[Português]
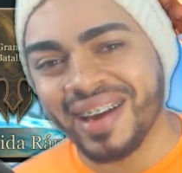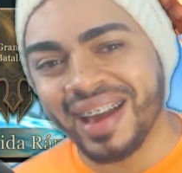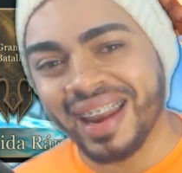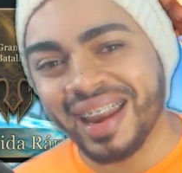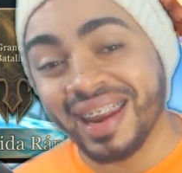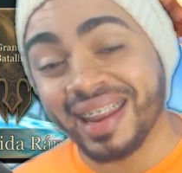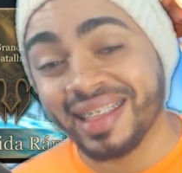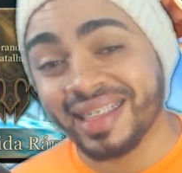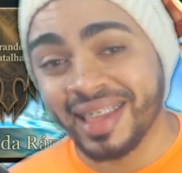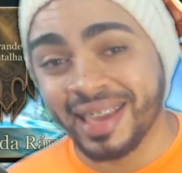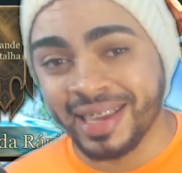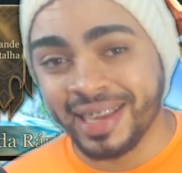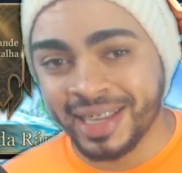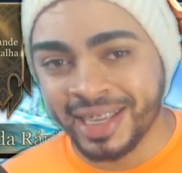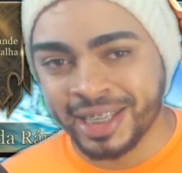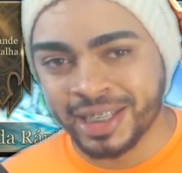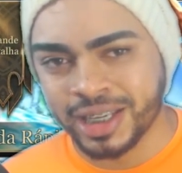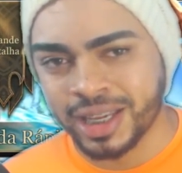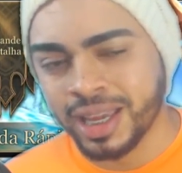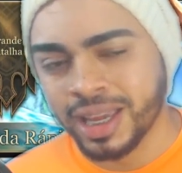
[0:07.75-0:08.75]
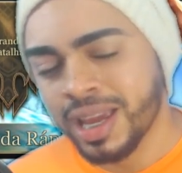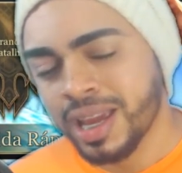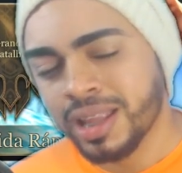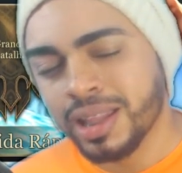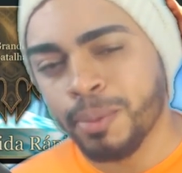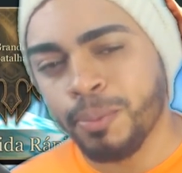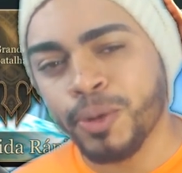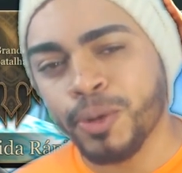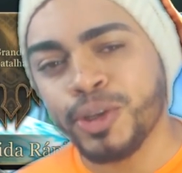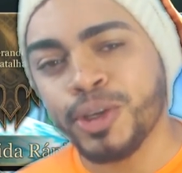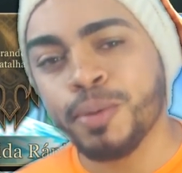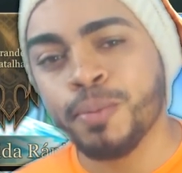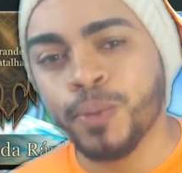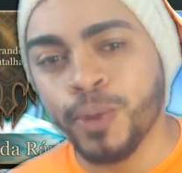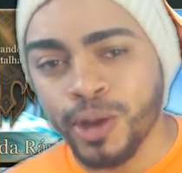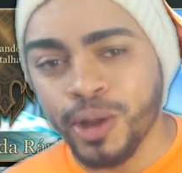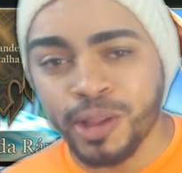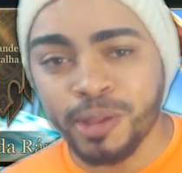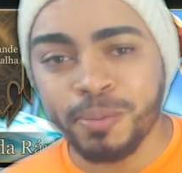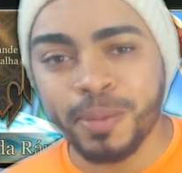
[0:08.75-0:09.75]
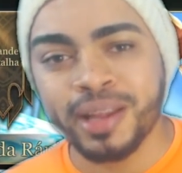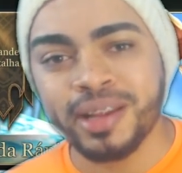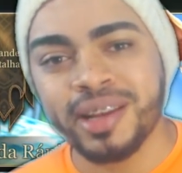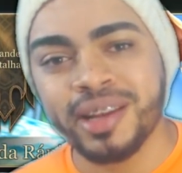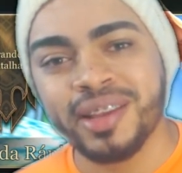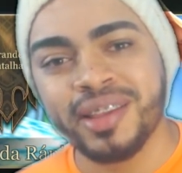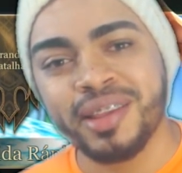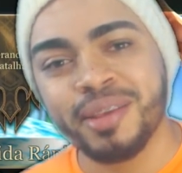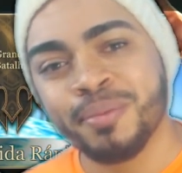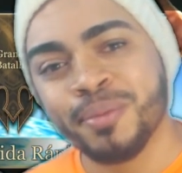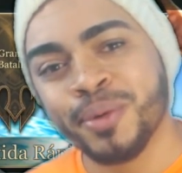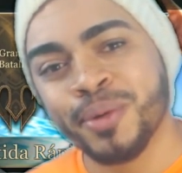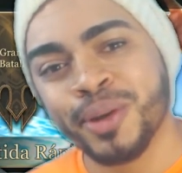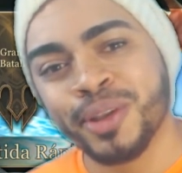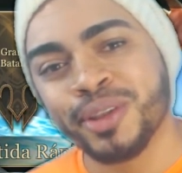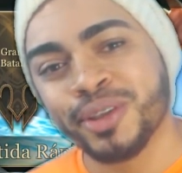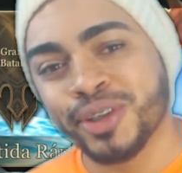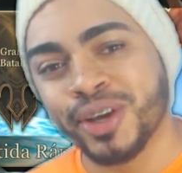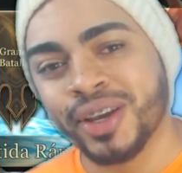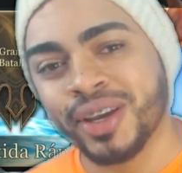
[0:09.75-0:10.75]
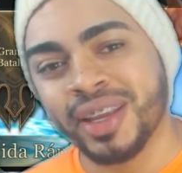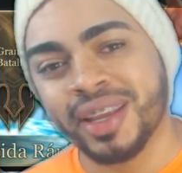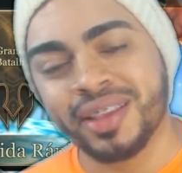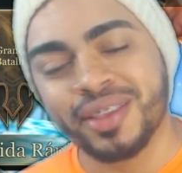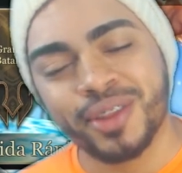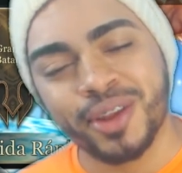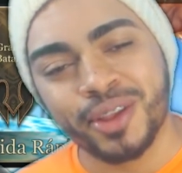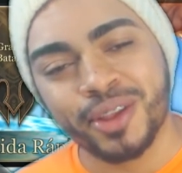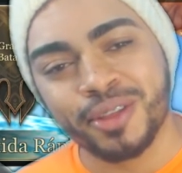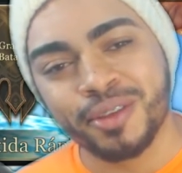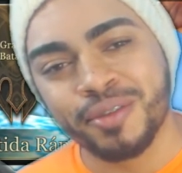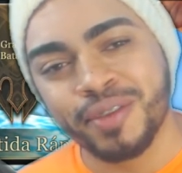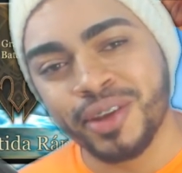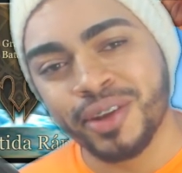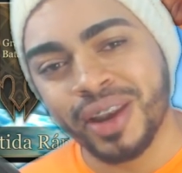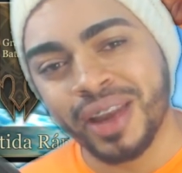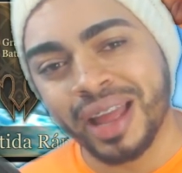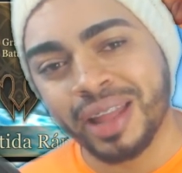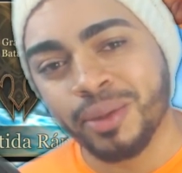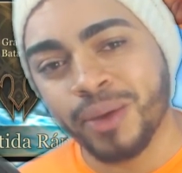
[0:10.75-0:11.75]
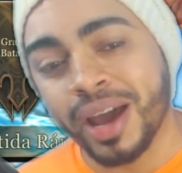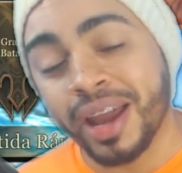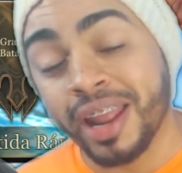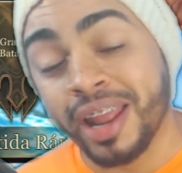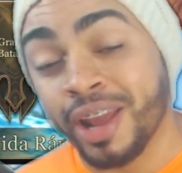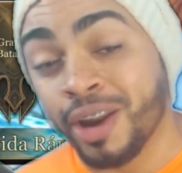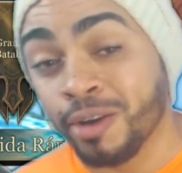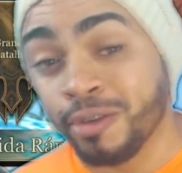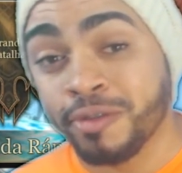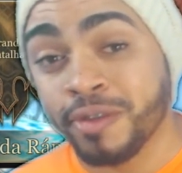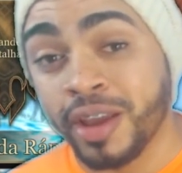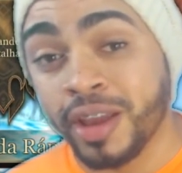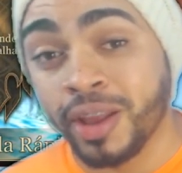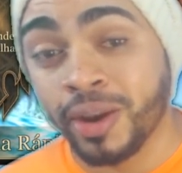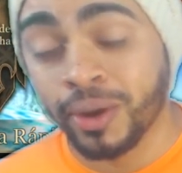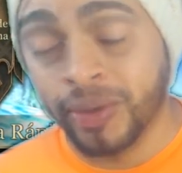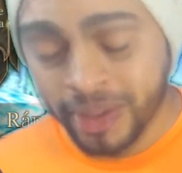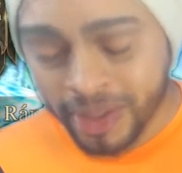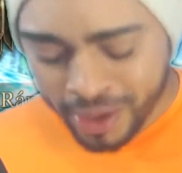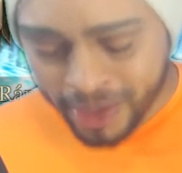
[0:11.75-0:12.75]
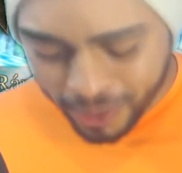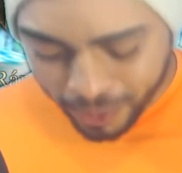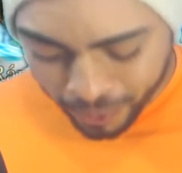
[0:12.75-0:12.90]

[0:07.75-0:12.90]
galera, é seguinte Depois de muitos pedidos e muitos joinhas no nosso vídeo lá do Arena of Valor